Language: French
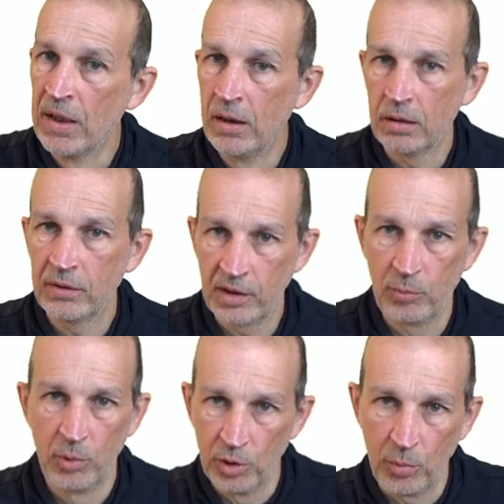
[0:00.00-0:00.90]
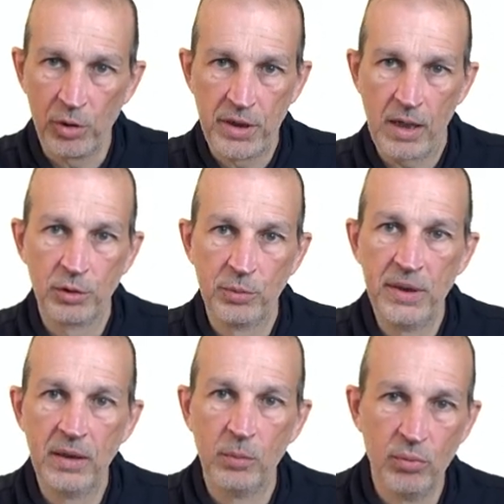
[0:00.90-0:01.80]
Euh, simplement, on en prend 40
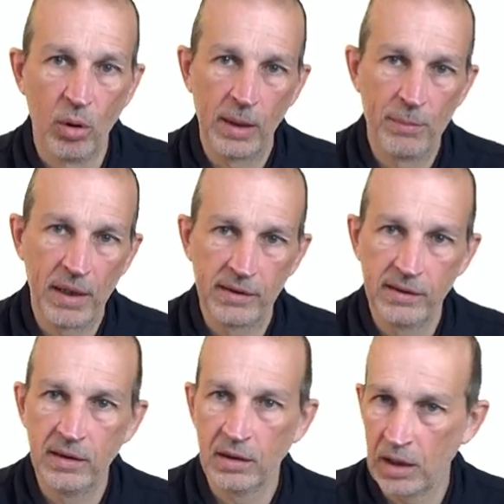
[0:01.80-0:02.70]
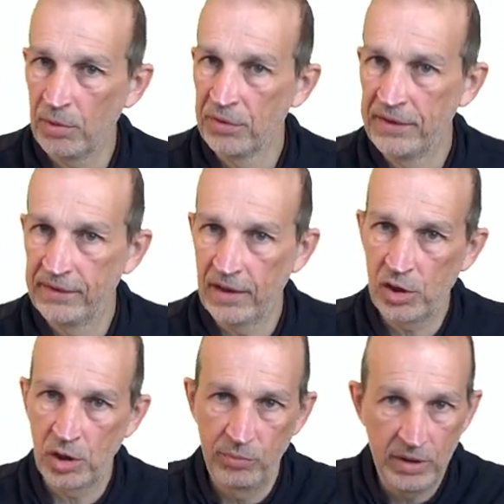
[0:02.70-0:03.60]
000 pour la partie euh,
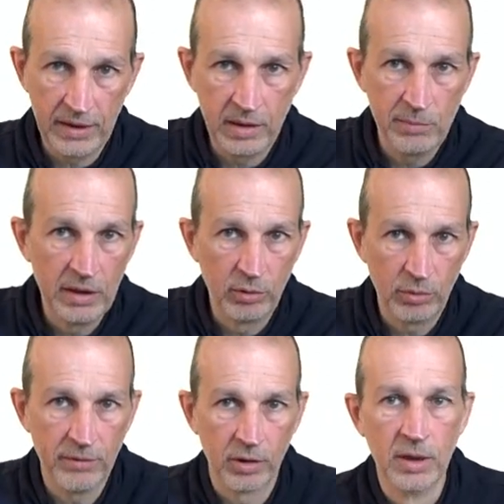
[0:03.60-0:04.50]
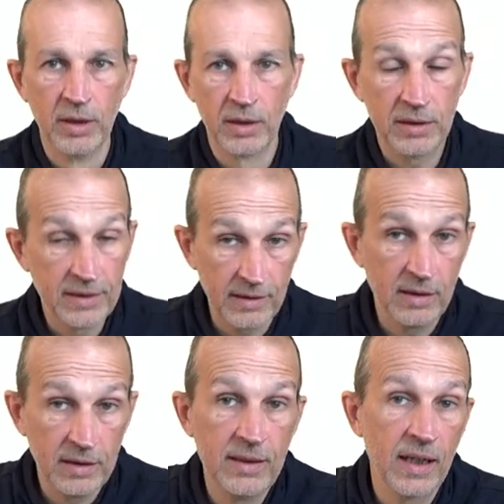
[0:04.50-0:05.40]
apprentissage et puis les 10 000 suivants, les
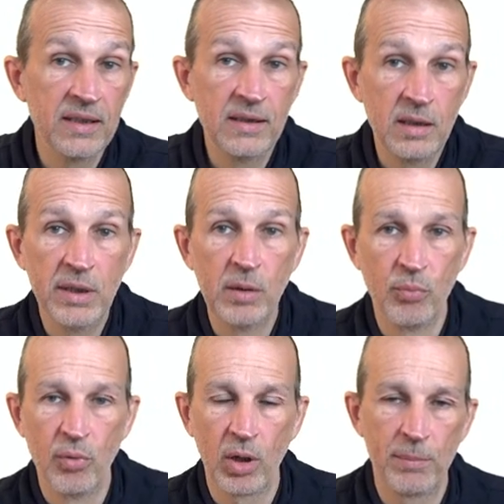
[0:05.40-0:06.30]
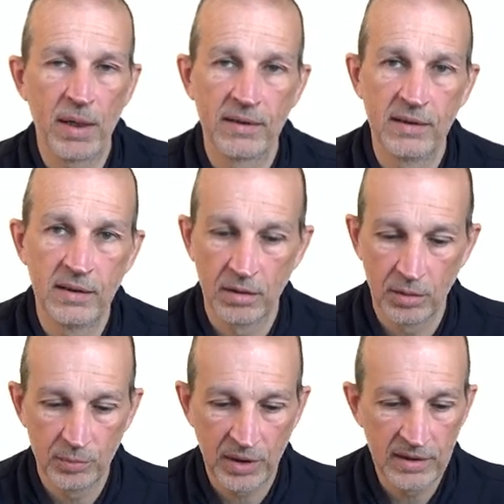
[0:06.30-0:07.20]
derniers 10 000 pour la partie
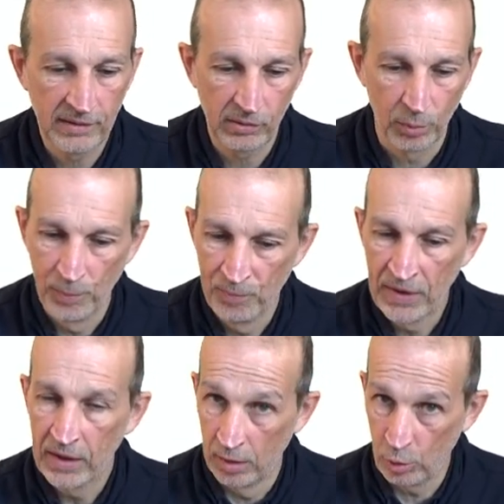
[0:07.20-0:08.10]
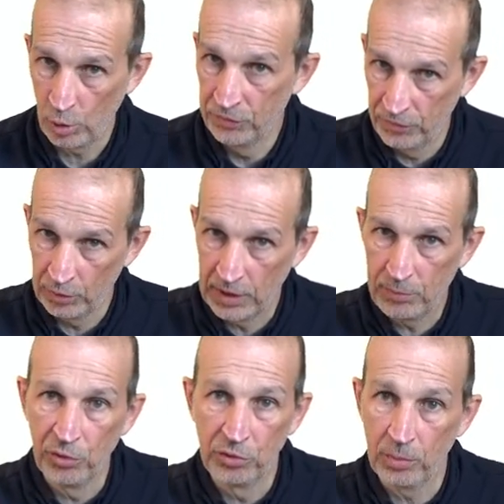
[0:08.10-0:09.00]
euh, prédiction. Encore une fois, on
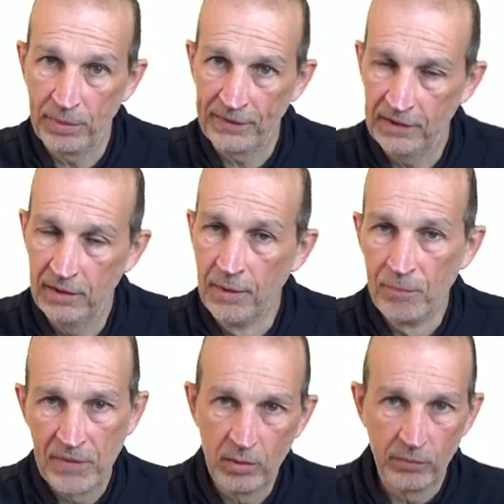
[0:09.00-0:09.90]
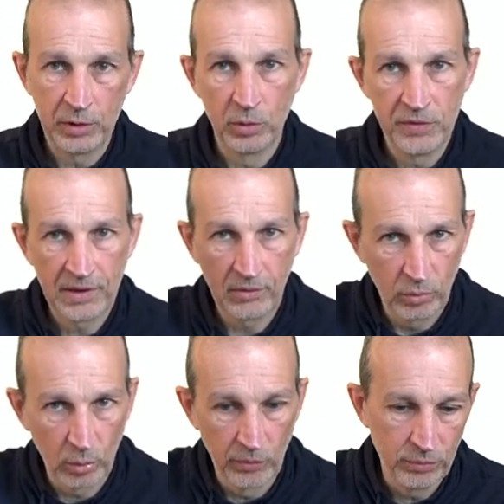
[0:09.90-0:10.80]
apprend sur le passé et on va deviner
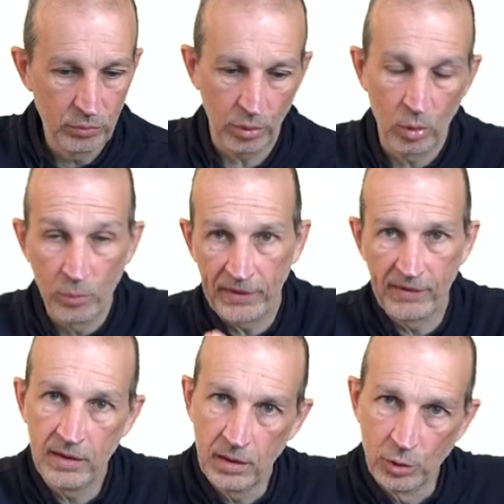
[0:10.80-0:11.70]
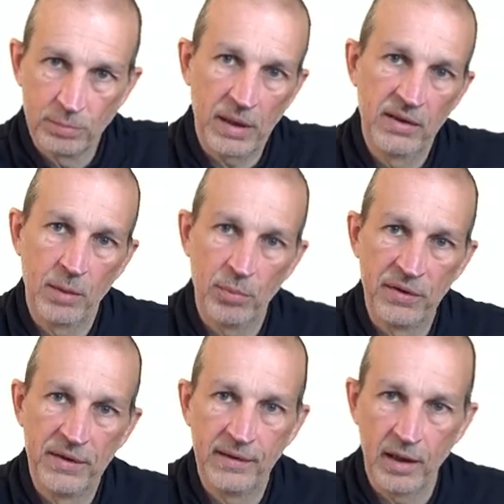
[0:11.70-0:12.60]
sur le futur. Le passé étant notre partie
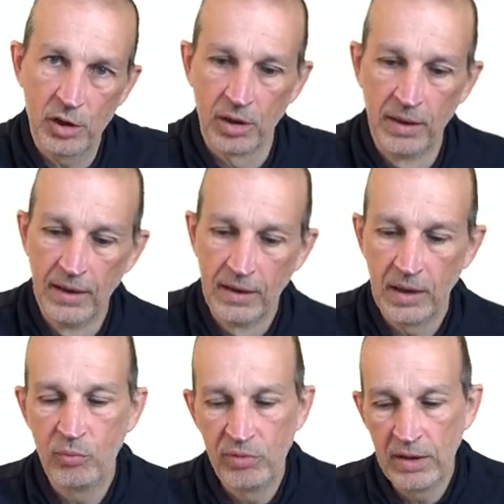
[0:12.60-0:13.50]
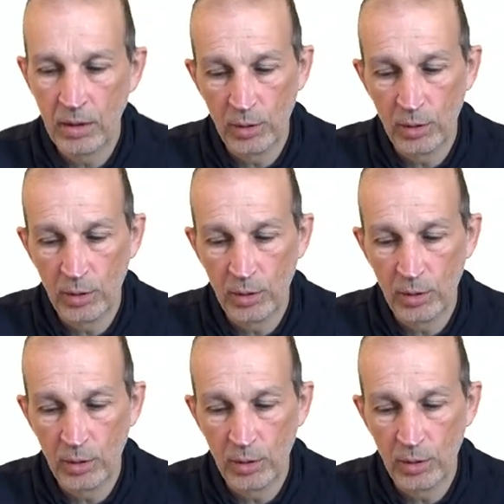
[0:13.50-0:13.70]
apprentissage, et puis